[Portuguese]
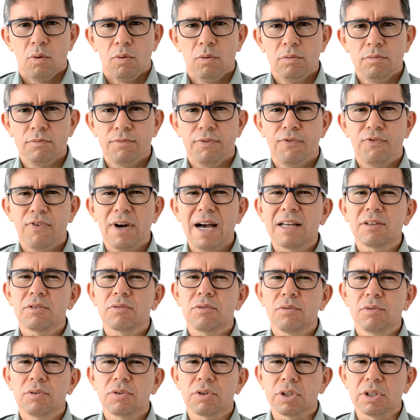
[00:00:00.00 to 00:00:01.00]
Um
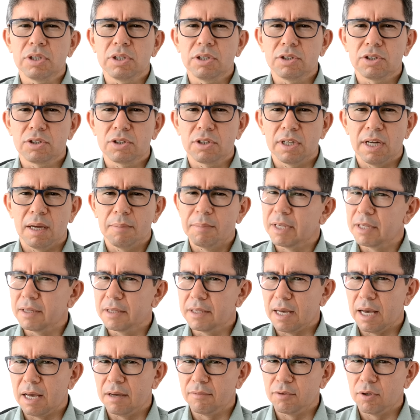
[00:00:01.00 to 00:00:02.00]
fato triste e
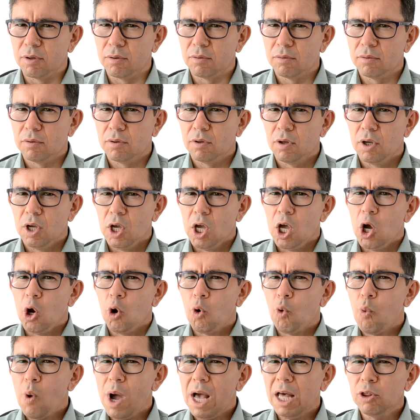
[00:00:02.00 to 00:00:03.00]
lamentável.
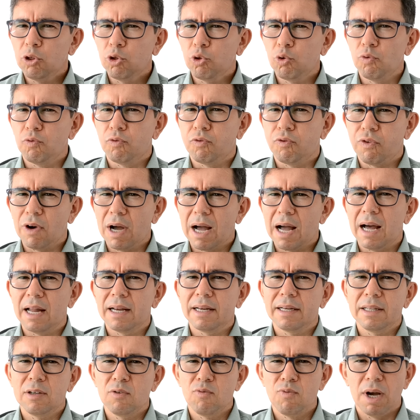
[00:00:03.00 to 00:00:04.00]
Quanto
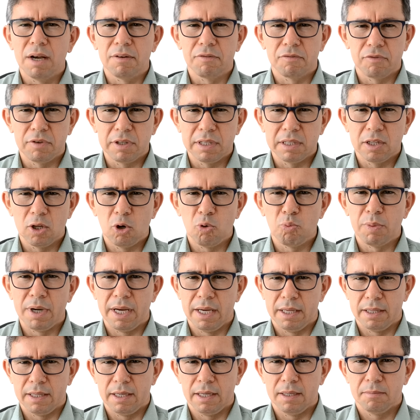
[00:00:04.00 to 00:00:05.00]
vale uma vida
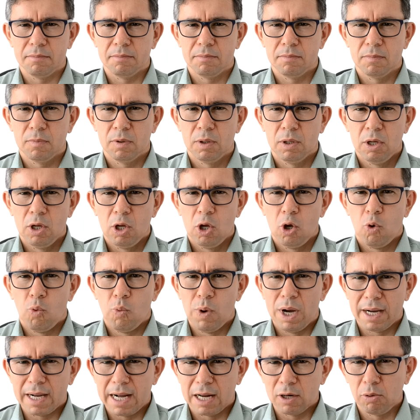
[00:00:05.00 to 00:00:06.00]
humana?
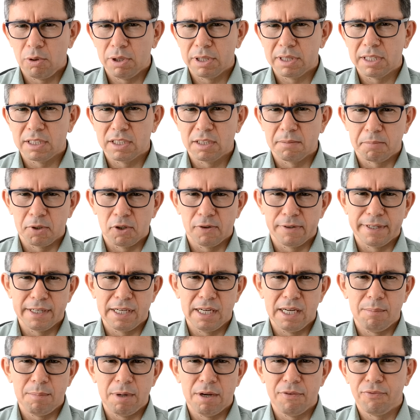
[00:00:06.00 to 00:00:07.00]
Uma garota de
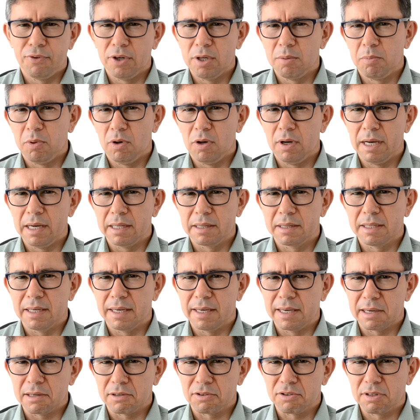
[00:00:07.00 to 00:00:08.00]
programa foi morta
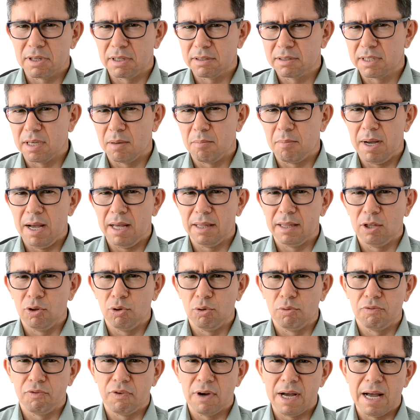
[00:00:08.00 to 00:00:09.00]
esta semana
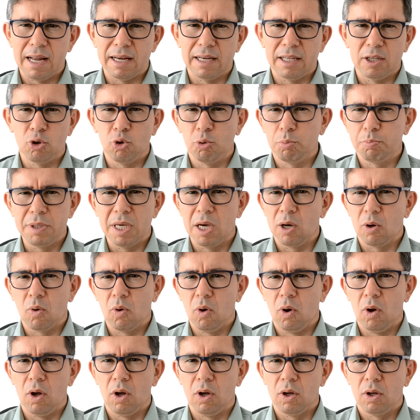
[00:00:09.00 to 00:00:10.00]
no Vale do
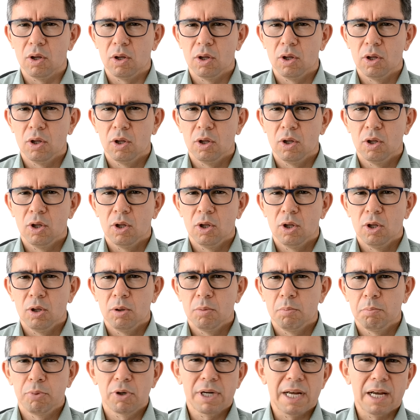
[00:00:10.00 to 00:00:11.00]
Piancó
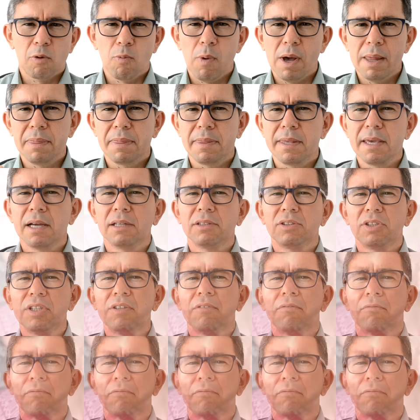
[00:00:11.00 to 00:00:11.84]
por a quantia de